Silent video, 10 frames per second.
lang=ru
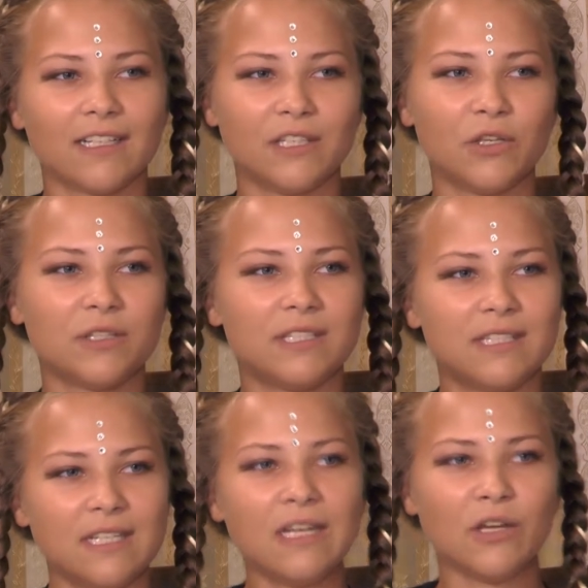ее
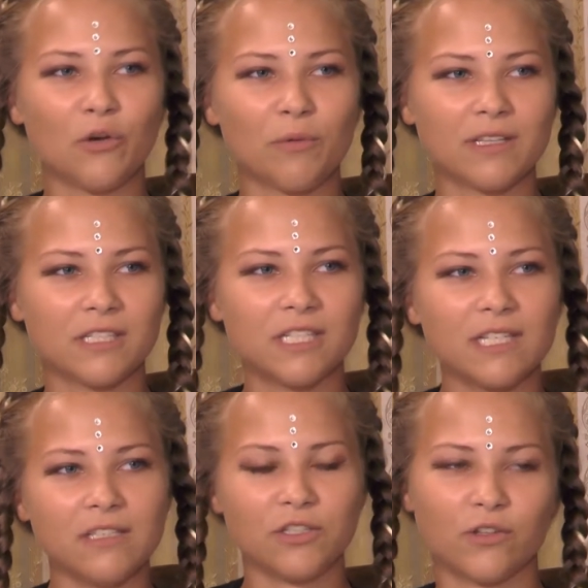стиль, ее образ
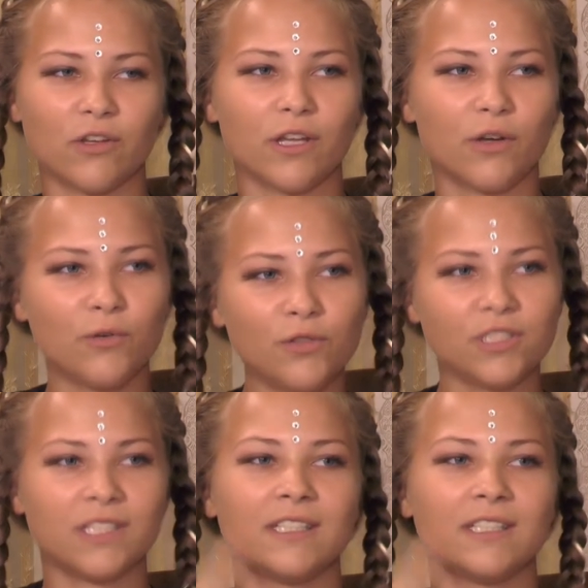жизни, что она кушает,